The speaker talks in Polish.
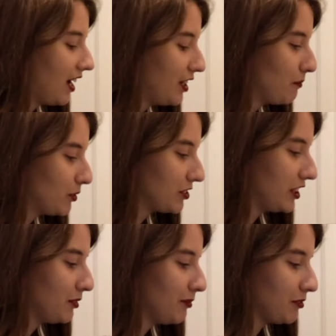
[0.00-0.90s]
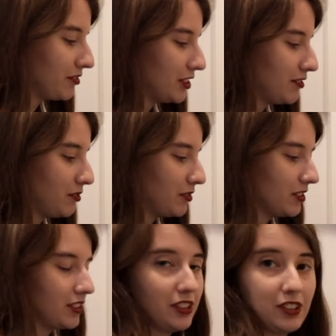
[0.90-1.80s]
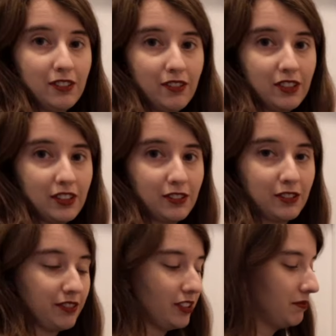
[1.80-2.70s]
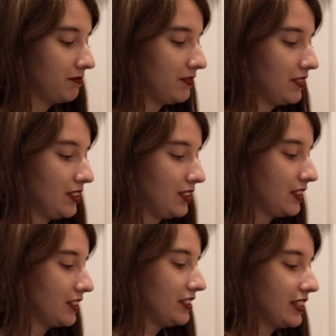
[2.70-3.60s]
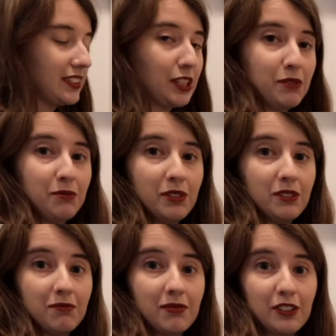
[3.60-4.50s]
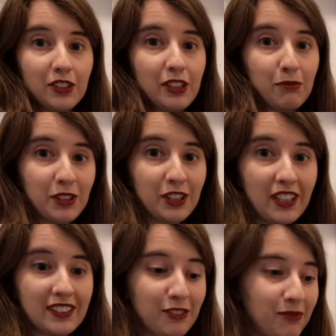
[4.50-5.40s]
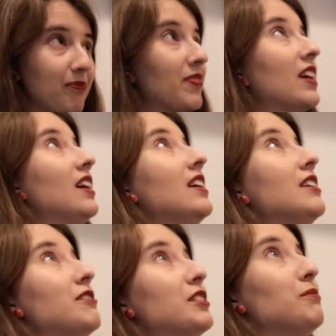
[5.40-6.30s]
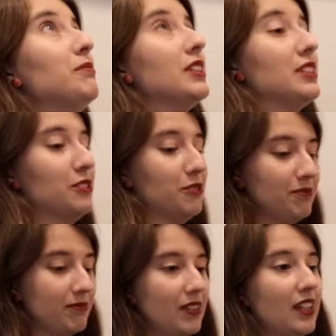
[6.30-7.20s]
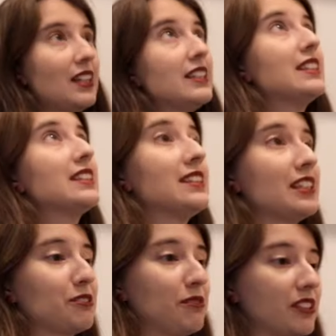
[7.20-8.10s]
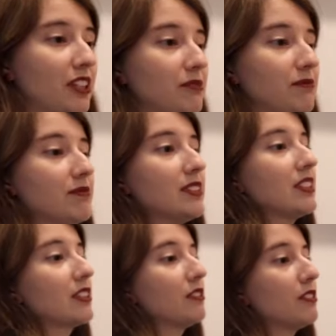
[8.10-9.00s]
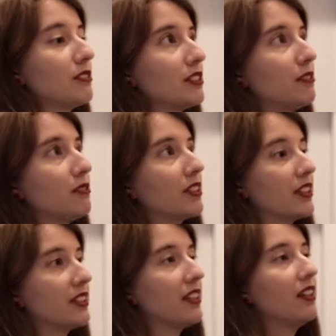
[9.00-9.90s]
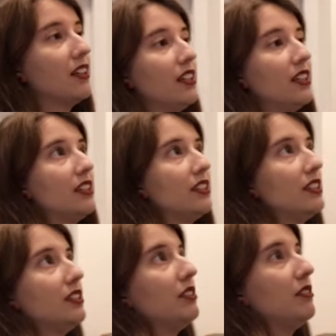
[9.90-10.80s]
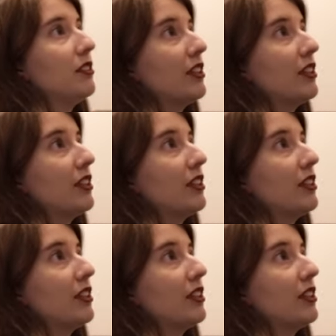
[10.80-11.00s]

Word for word: ale można nim również wyłączyć dzwonek do drzwi, gdy nie chcemy, by ktoś nam przeszkadzał. W tym miejscu jest zasłonka, za którą są ukryte e,